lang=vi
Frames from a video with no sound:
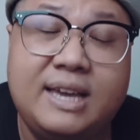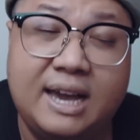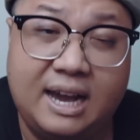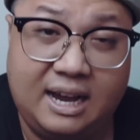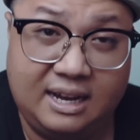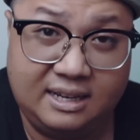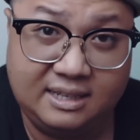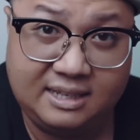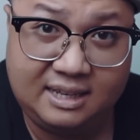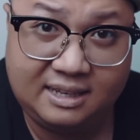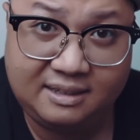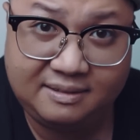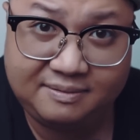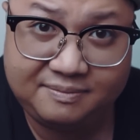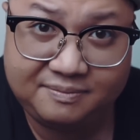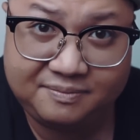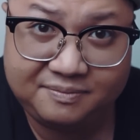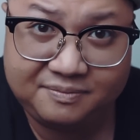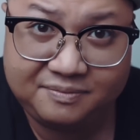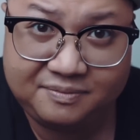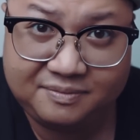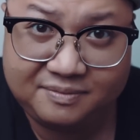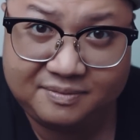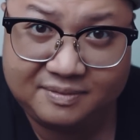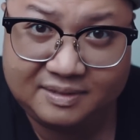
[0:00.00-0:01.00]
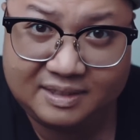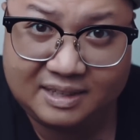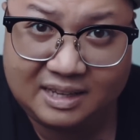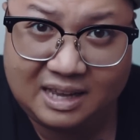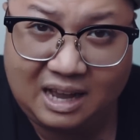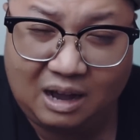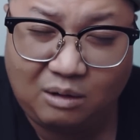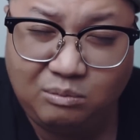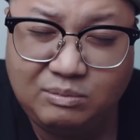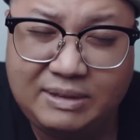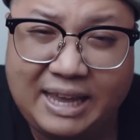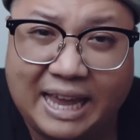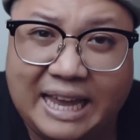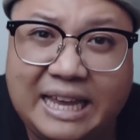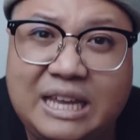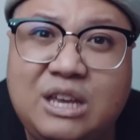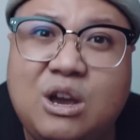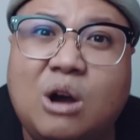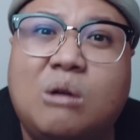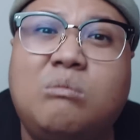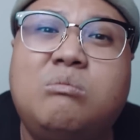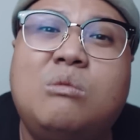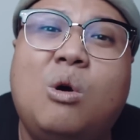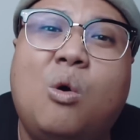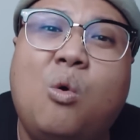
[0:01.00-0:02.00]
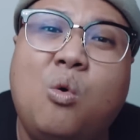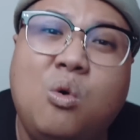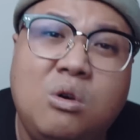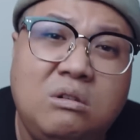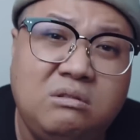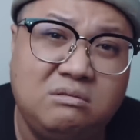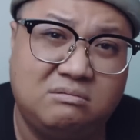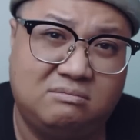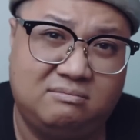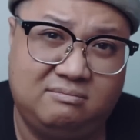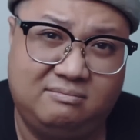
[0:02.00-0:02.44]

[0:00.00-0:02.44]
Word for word: vợ đó ổng nhảy vô ổng uống